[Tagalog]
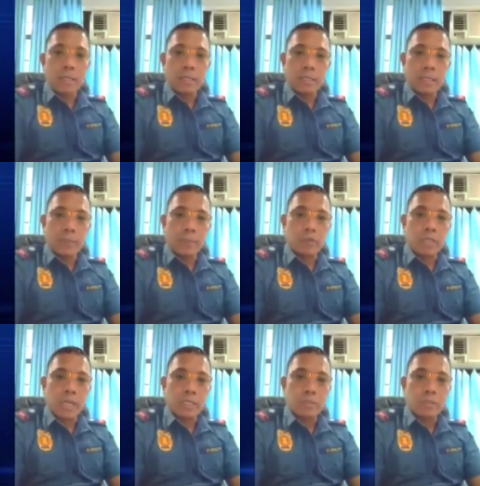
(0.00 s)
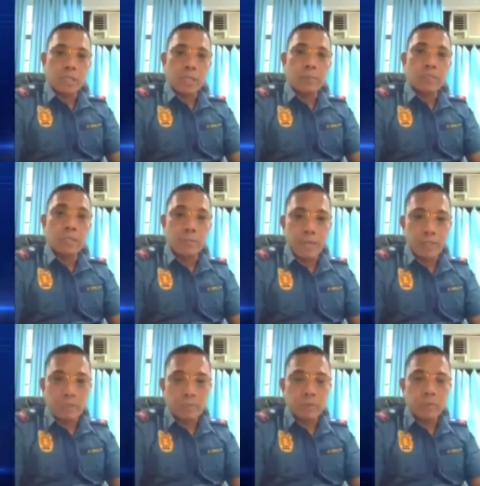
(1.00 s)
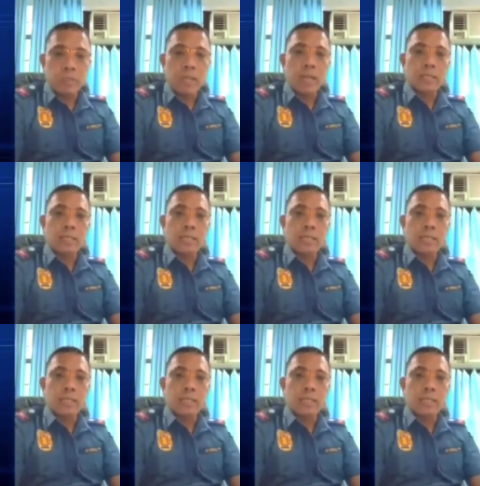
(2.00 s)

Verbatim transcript: in the protection and preservation po ng